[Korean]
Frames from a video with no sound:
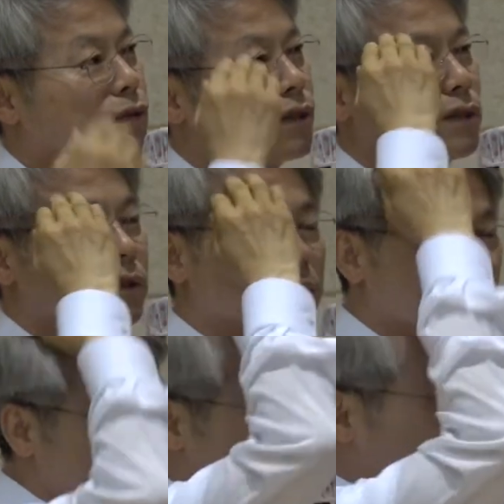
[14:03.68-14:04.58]

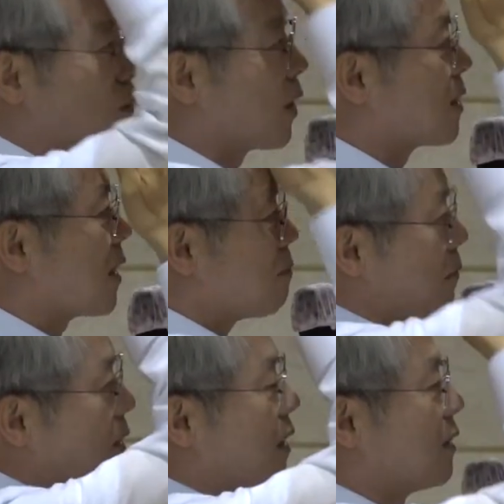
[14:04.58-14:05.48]
저는 의총에
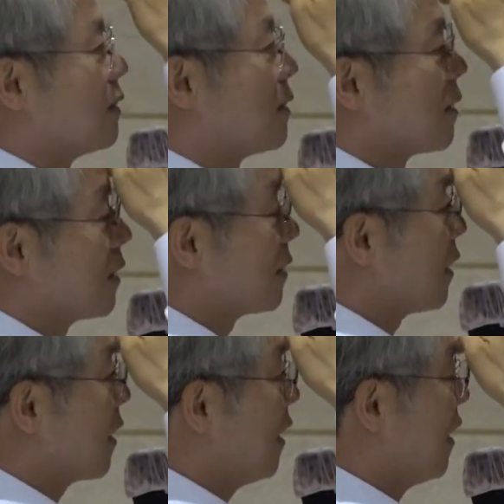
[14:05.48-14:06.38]
잠깐 들어가
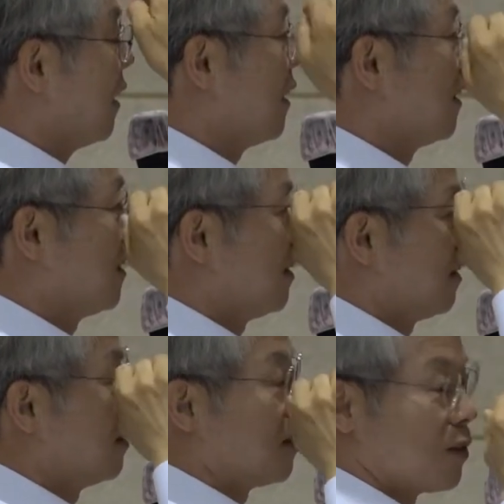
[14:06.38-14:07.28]
있다가
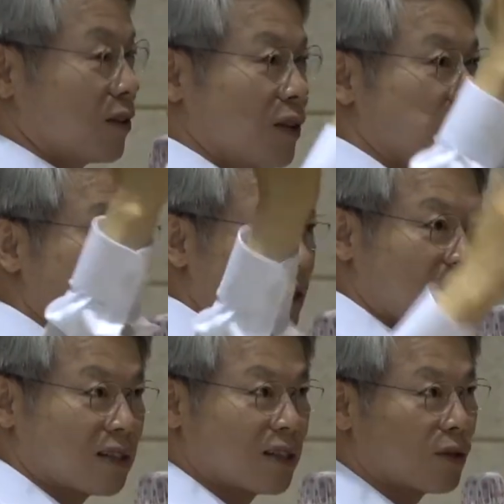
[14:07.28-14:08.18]
협상을
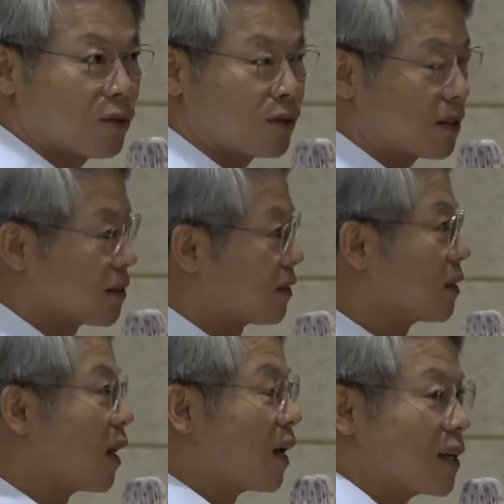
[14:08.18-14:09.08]
한다고 그래서
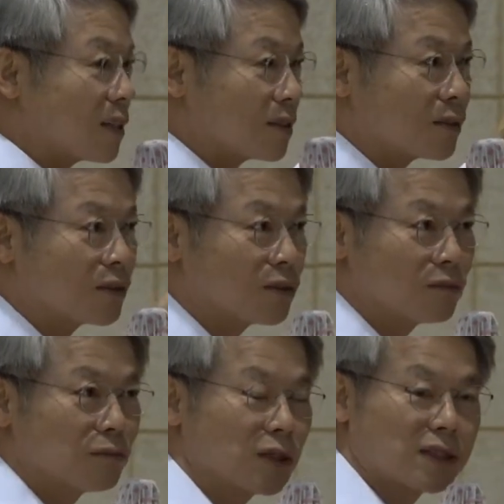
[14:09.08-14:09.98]
대기를
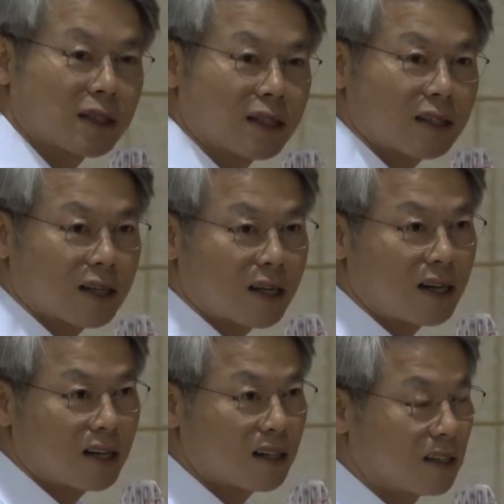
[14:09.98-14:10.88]
몇 시간
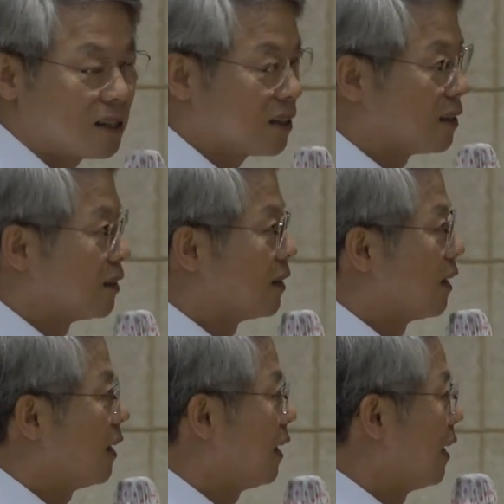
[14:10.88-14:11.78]
하다가
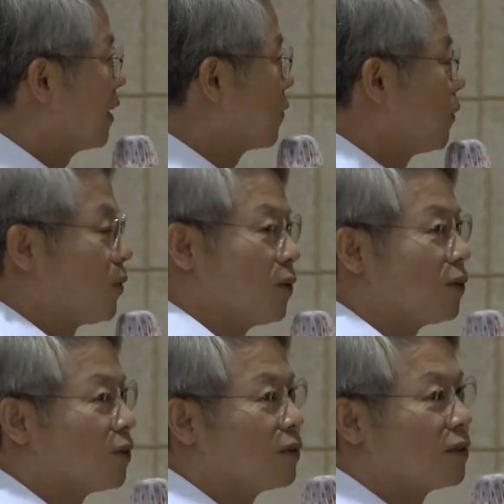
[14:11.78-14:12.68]
아이고